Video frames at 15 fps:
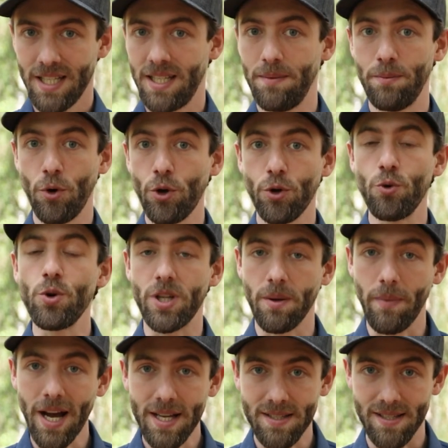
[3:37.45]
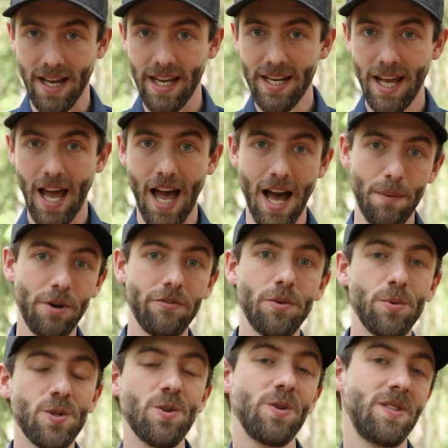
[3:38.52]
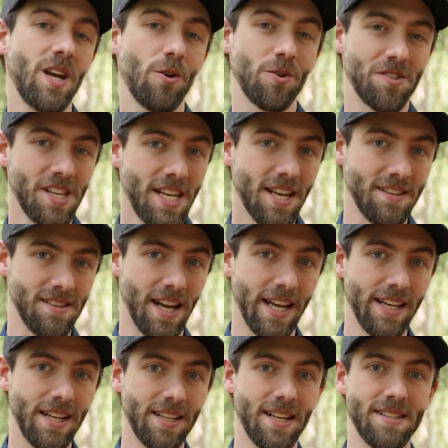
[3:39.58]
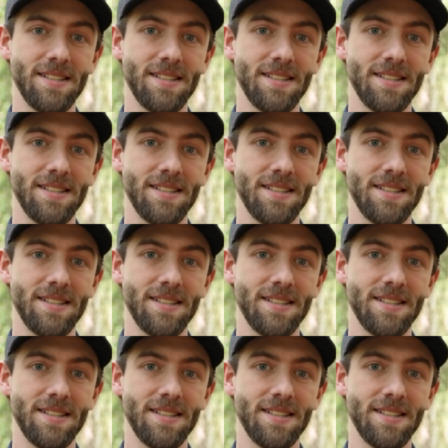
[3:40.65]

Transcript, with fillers: Die mögen gut gemacht sein, aber wir müssen uns ja auch sicher sein,